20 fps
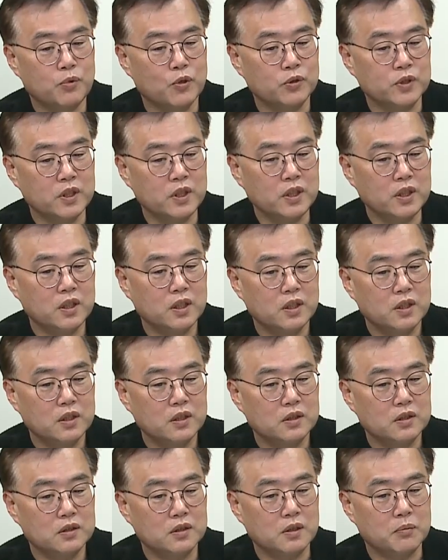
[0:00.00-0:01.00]
보니
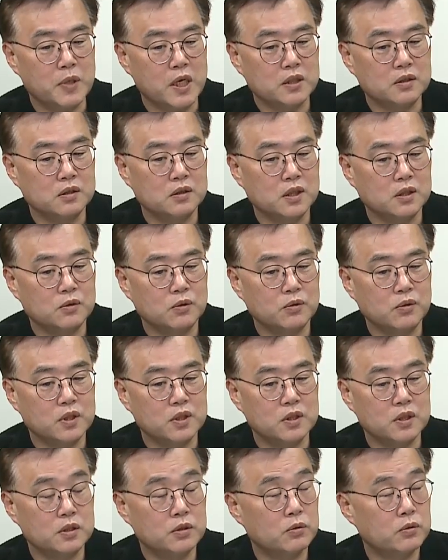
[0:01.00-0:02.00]
이제 바이든
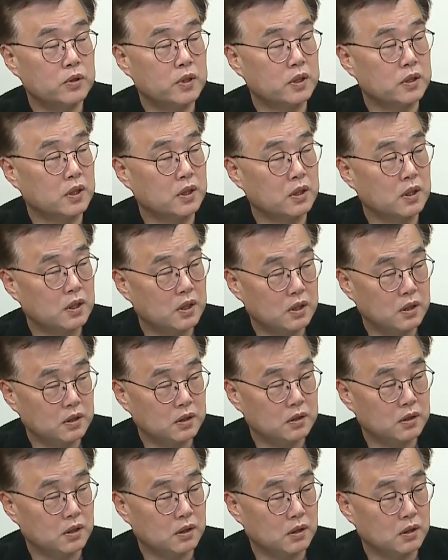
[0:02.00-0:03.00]
대통령의 지지율 자체가
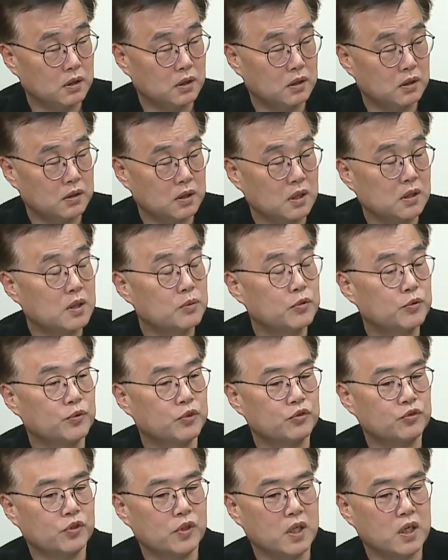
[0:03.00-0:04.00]
이제 상당
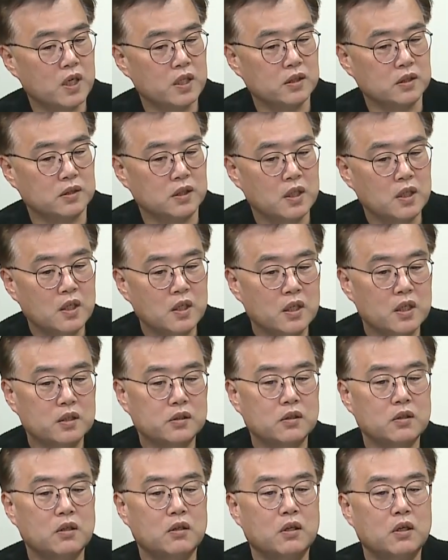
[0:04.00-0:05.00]
부분 추락하는
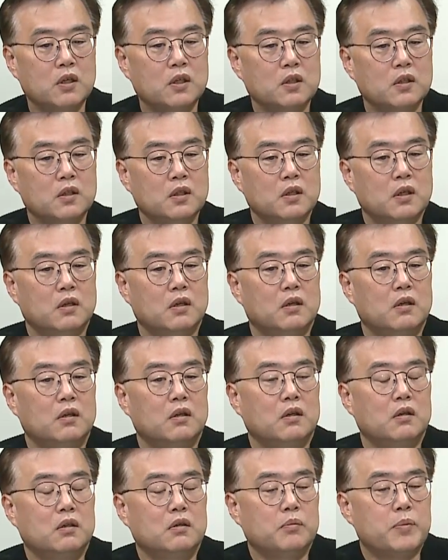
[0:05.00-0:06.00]
그래서
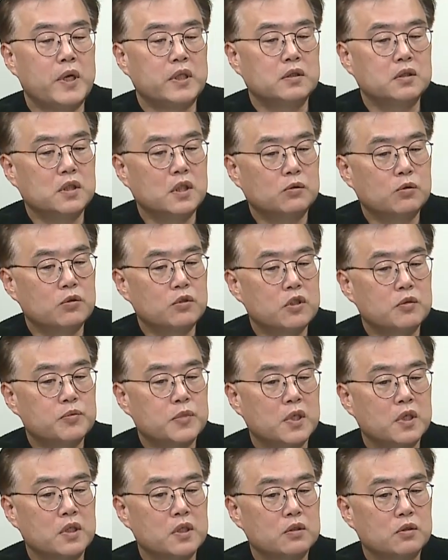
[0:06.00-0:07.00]
어 바이든 대통령
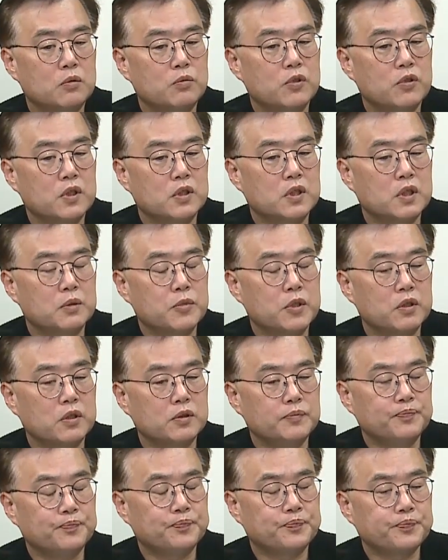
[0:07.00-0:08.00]
입장에서 보게
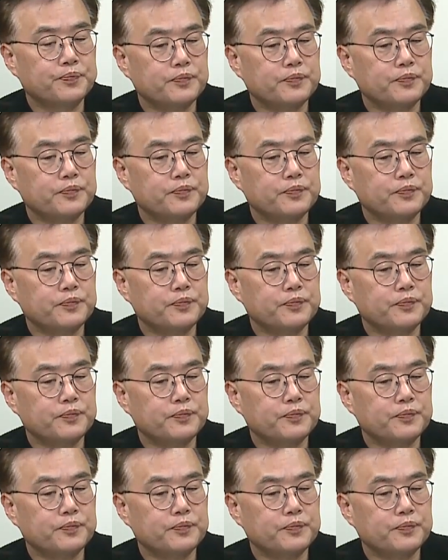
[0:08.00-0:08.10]
되면